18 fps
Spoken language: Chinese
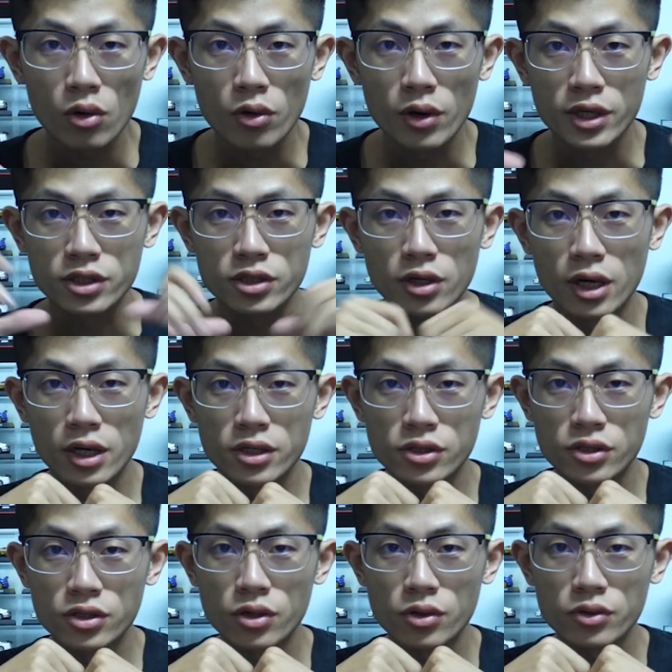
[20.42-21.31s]
欢迎收
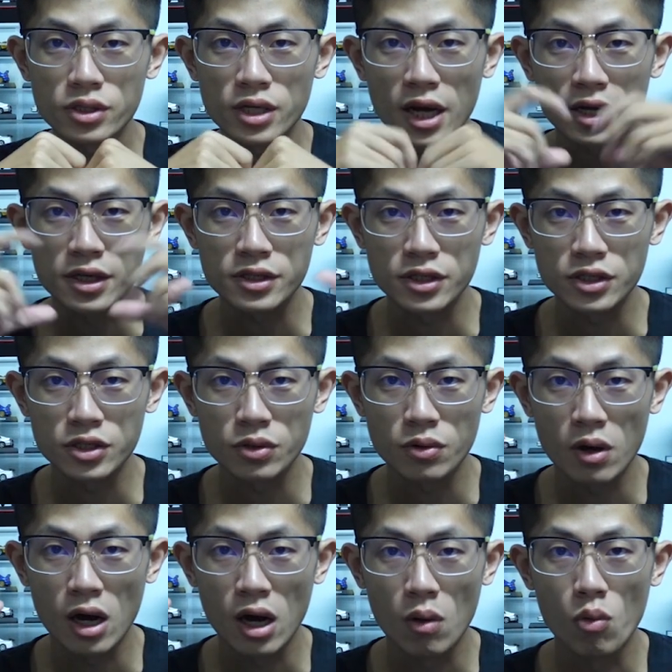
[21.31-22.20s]
看收藏 C G
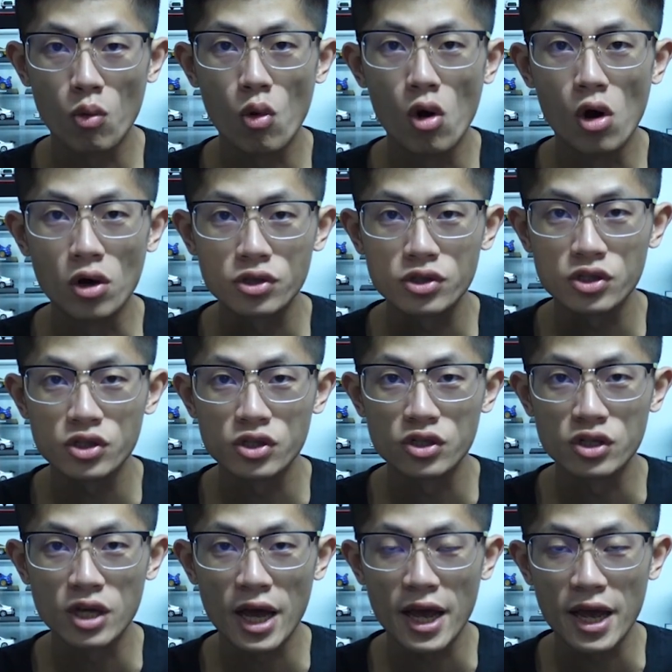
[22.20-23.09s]
化，我
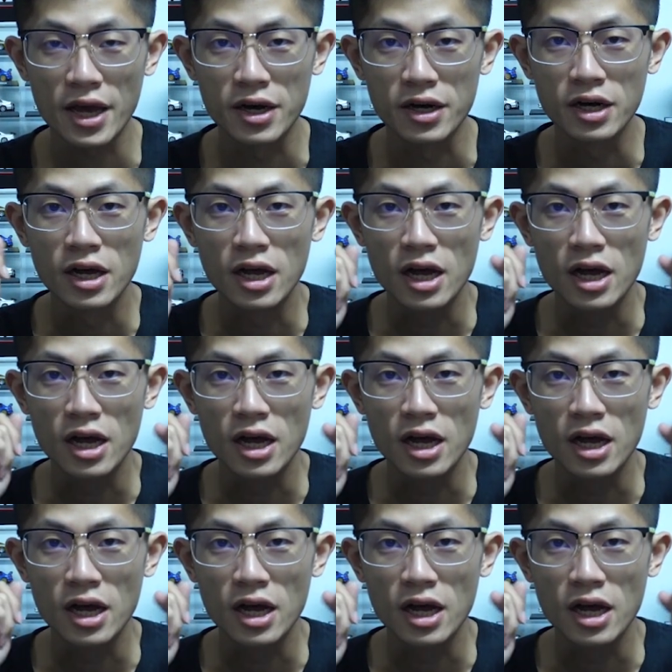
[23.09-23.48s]
是 Air。